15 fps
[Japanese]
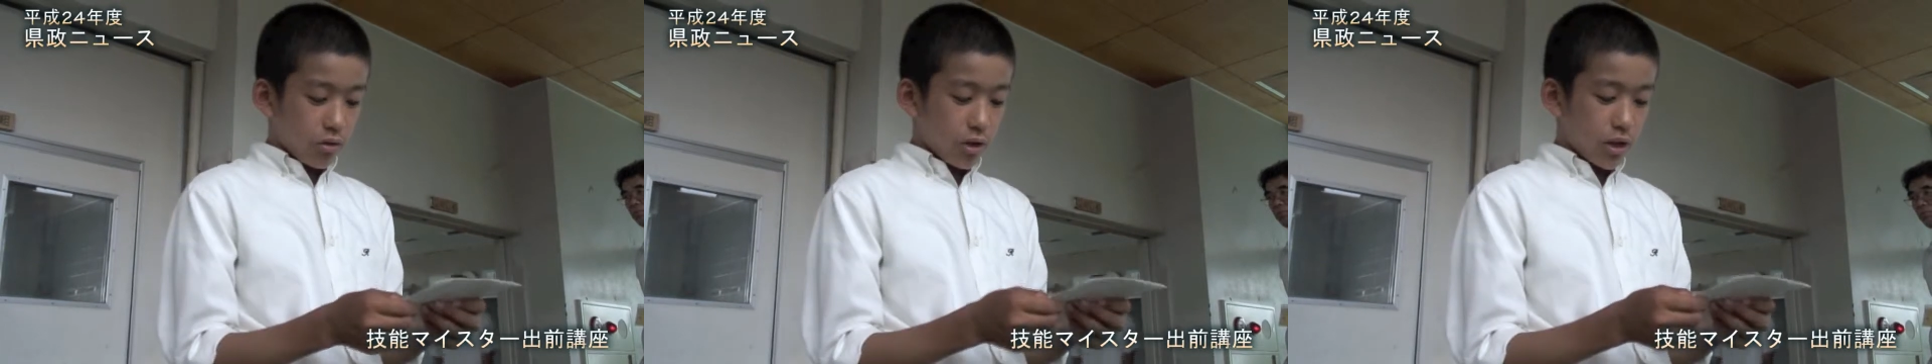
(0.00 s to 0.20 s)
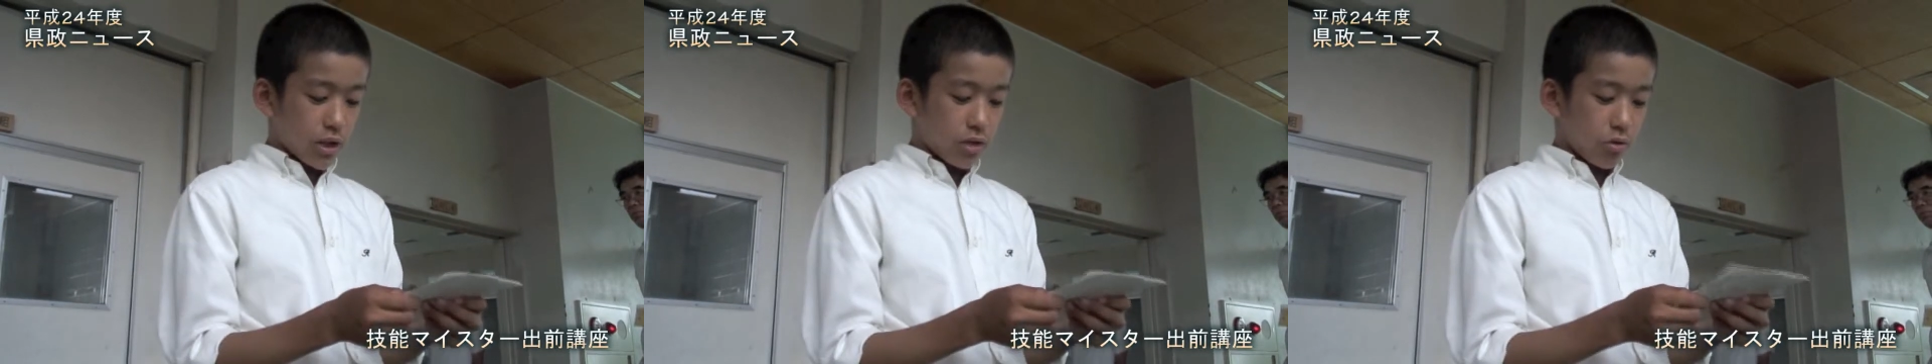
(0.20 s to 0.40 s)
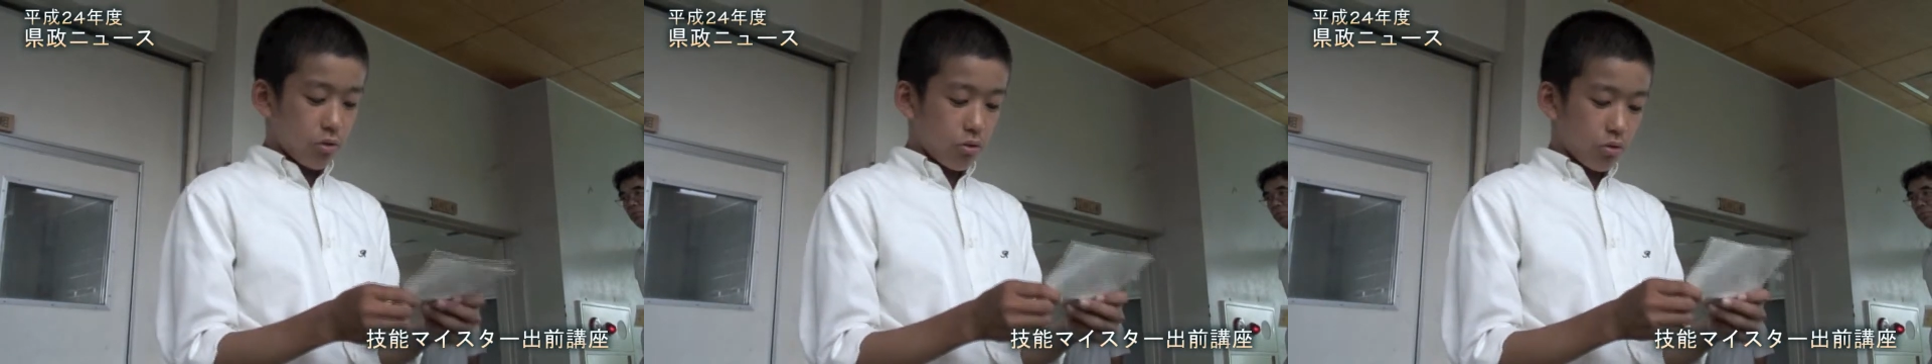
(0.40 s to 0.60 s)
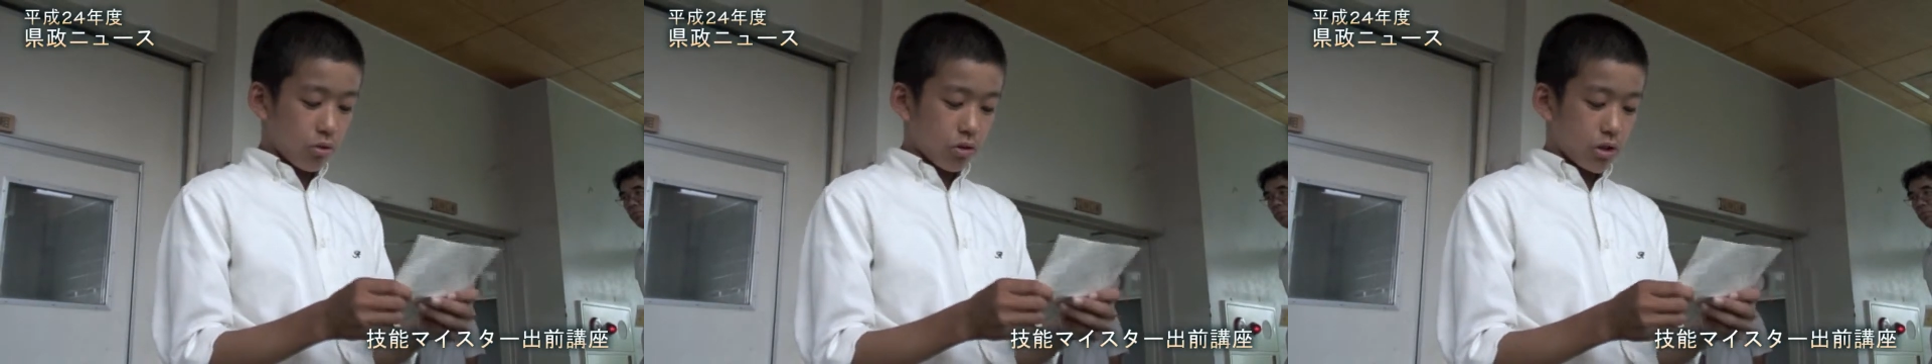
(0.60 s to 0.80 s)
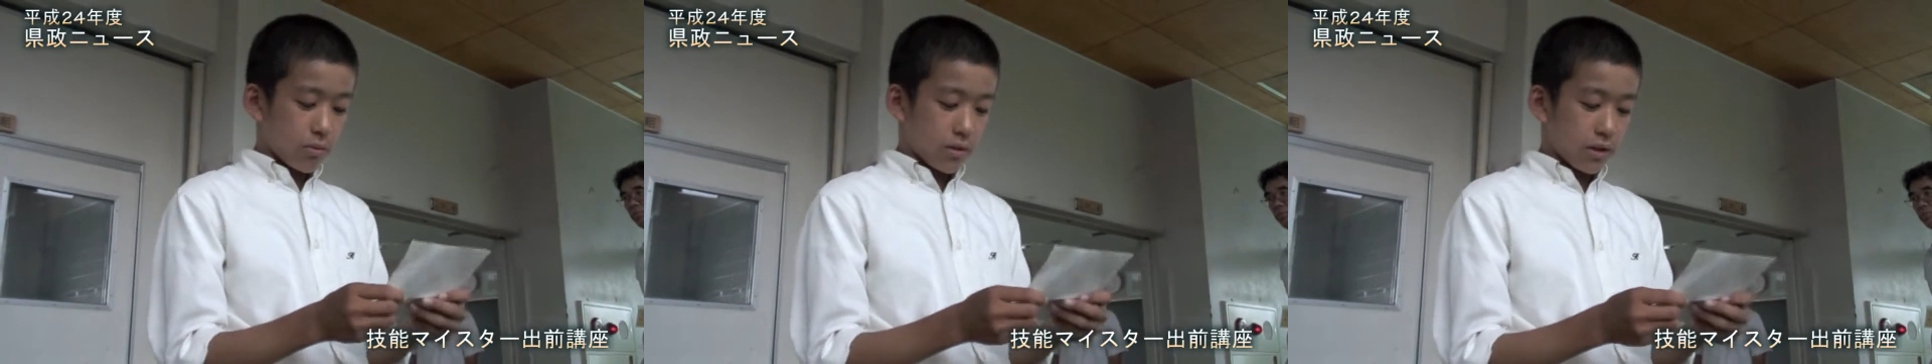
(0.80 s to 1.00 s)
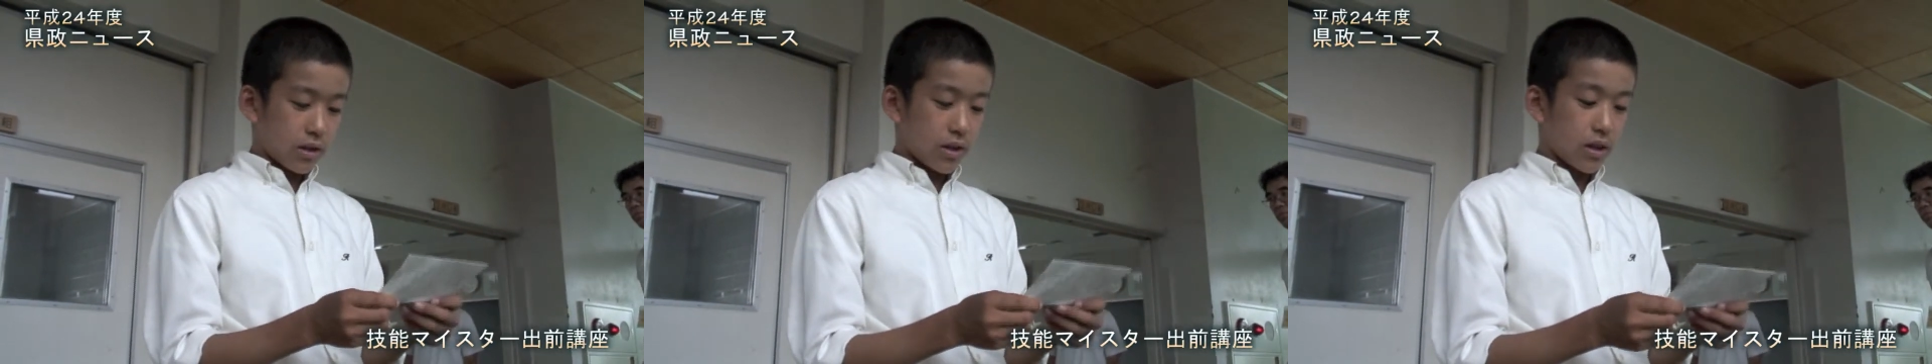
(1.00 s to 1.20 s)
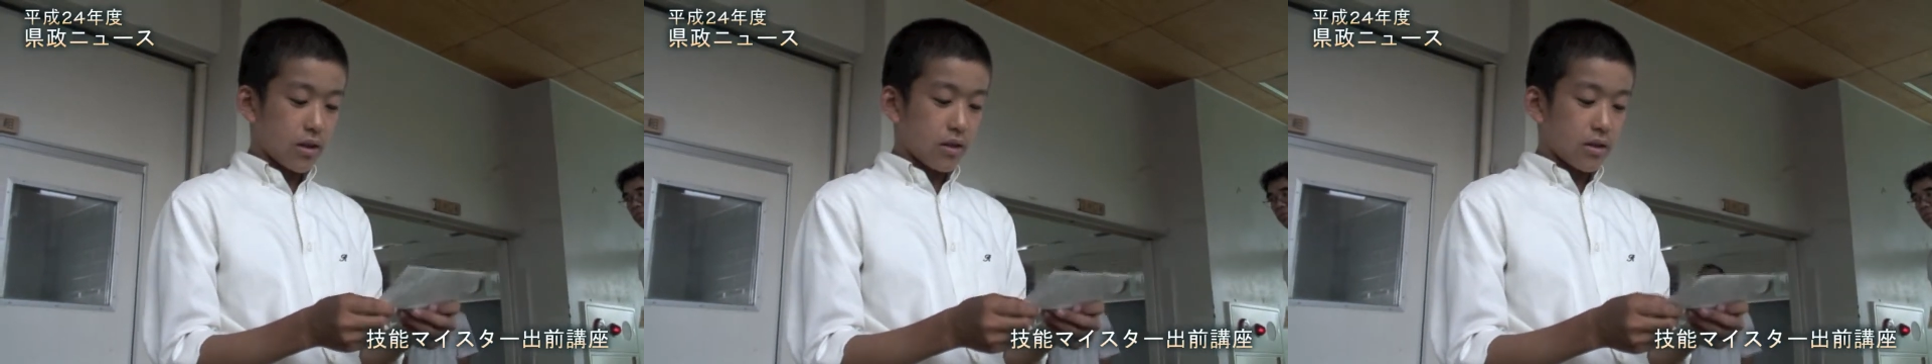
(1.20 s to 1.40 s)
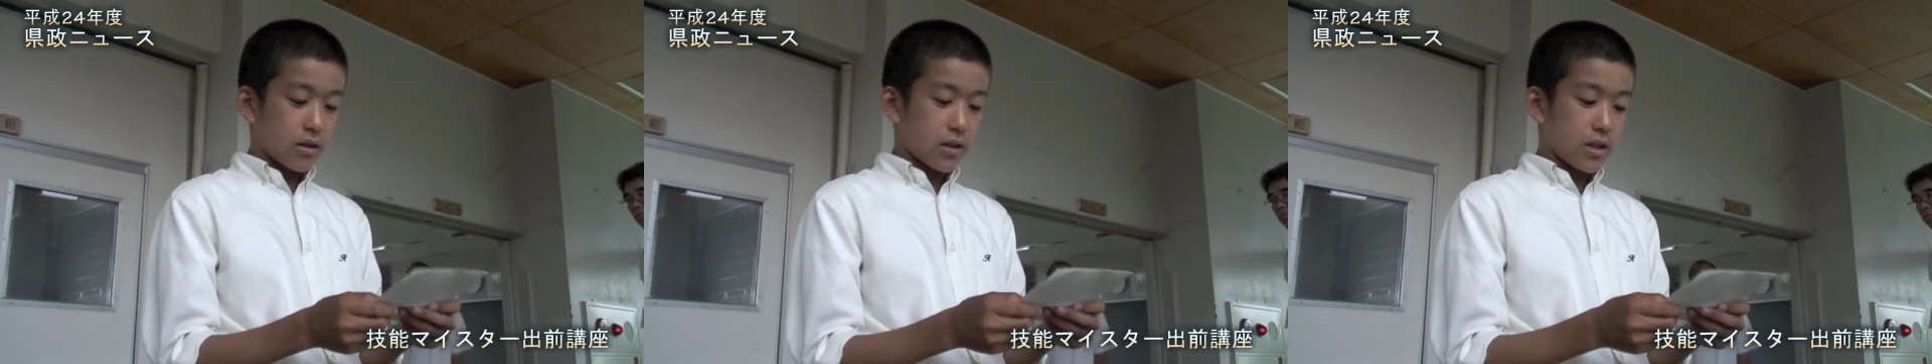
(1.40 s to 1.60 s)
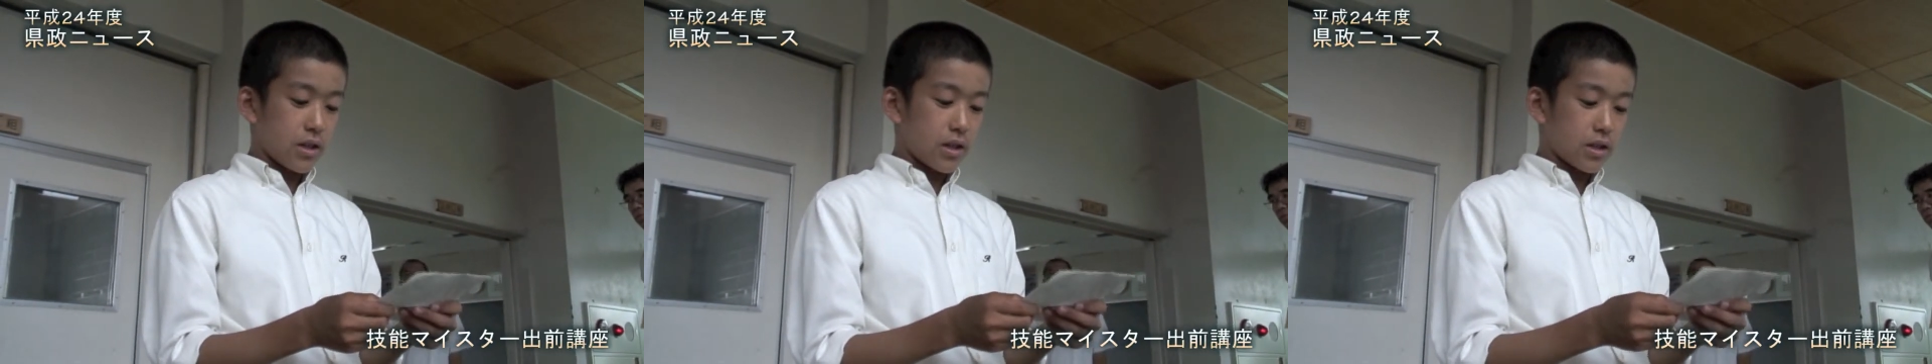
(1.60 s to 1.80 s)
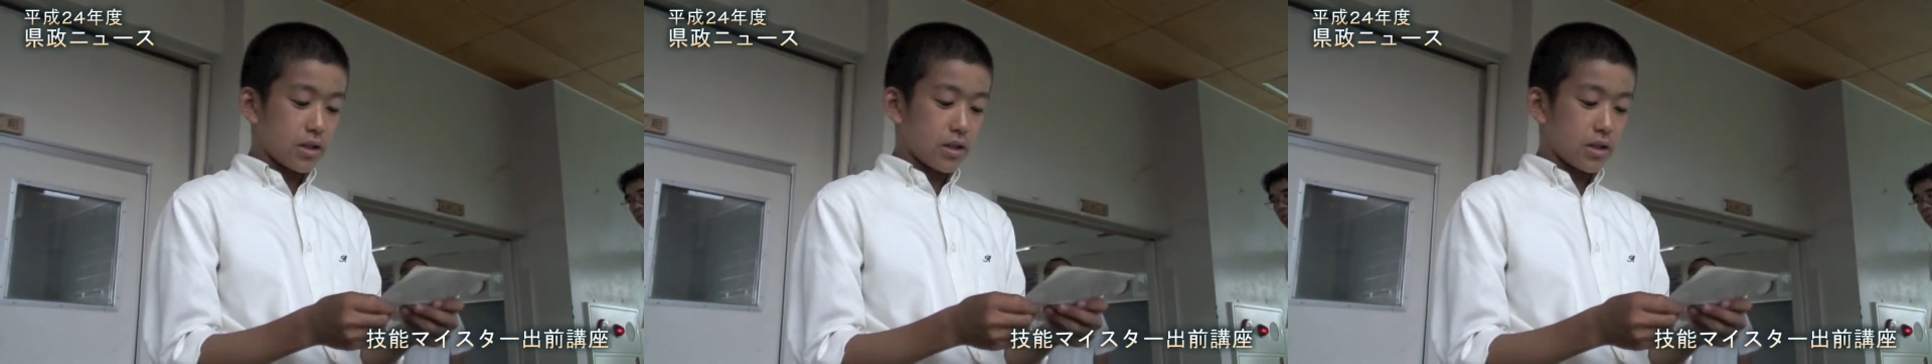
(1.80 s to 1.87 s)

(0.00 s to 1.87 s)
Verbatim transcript: 夢を達成するために